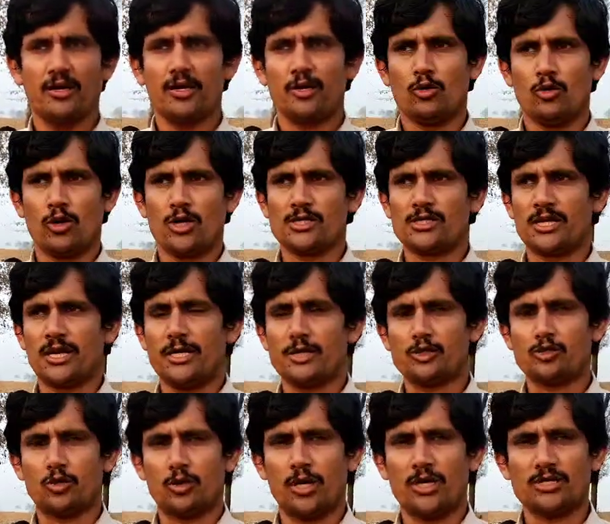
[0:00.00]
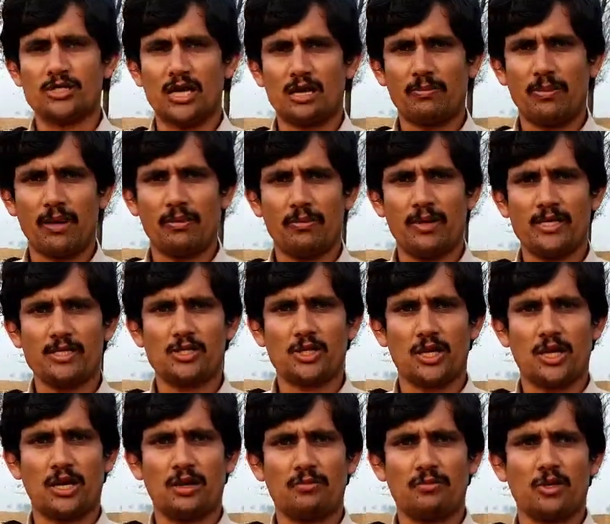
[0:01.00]
क्योंकि साढ़े सोलह हज़ार रुपये में
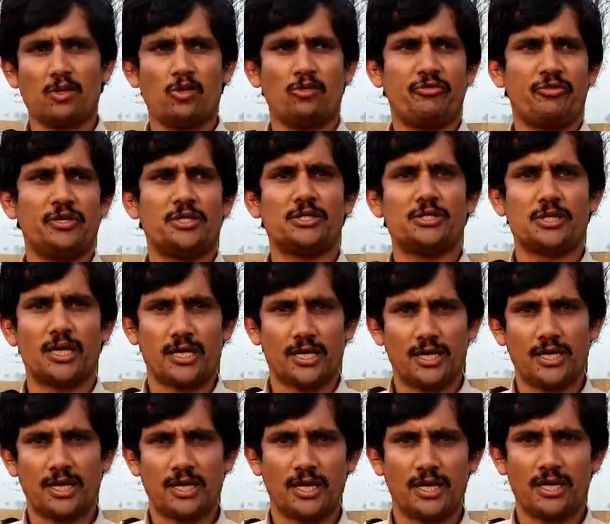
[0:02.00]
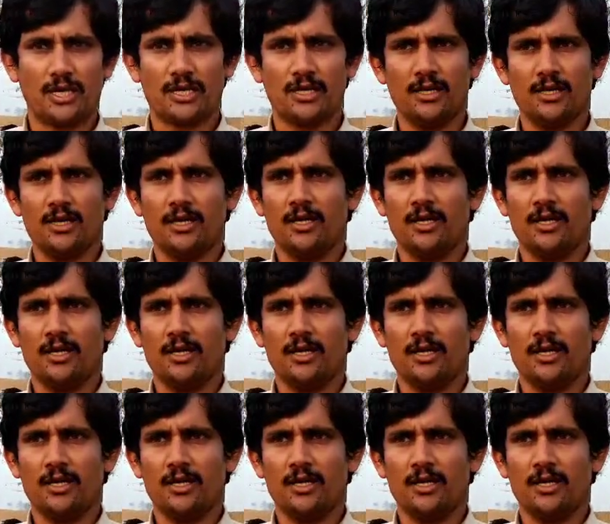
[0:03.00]
इंशाल्लाह हम इनको फीड ज़्यादा करेंगे